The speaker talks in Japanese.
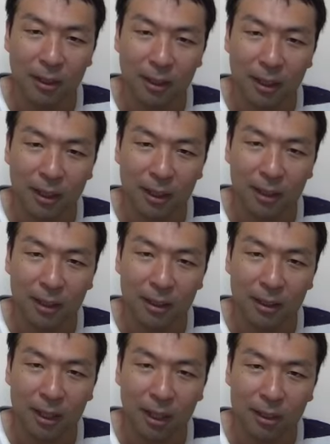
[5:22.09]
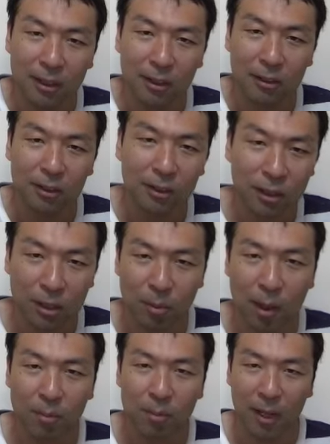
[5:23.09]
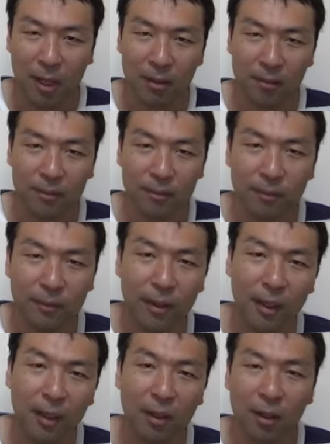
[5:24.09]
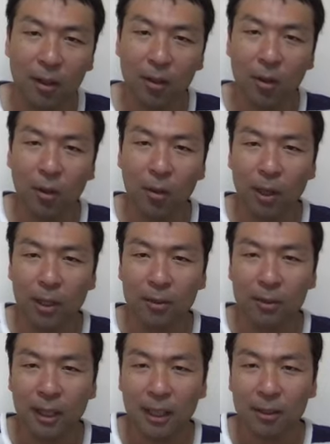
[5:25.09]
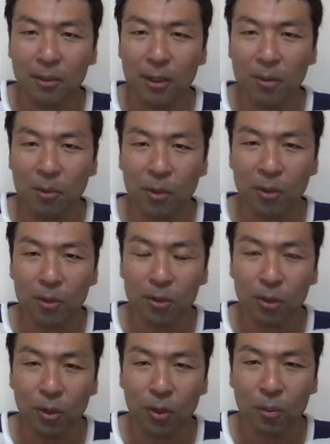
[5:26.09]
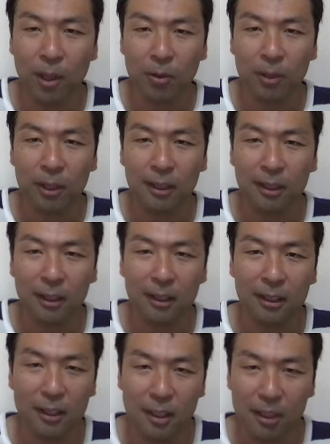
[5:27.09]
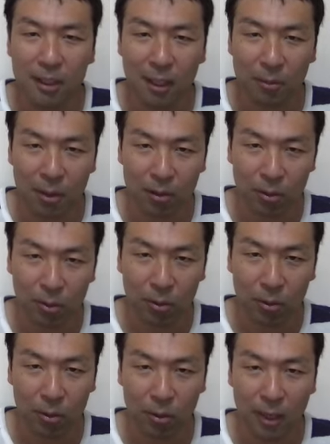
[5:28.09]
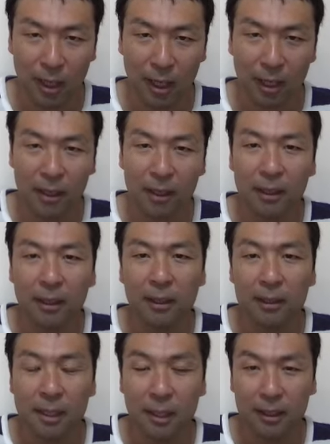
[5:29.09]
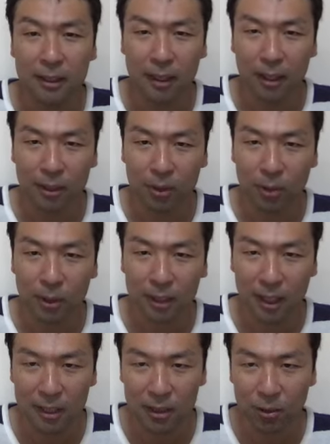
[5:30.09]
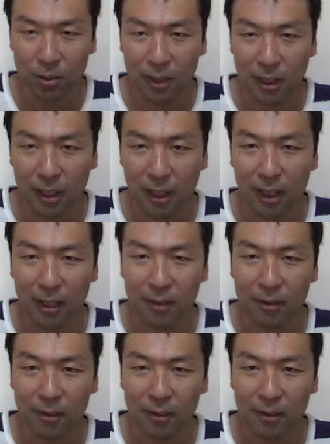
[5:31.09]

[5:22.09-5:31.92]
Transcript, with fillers: うで対策2番目他のサイトでも相場を徹底的に調べるということで詐欺サイトは最初から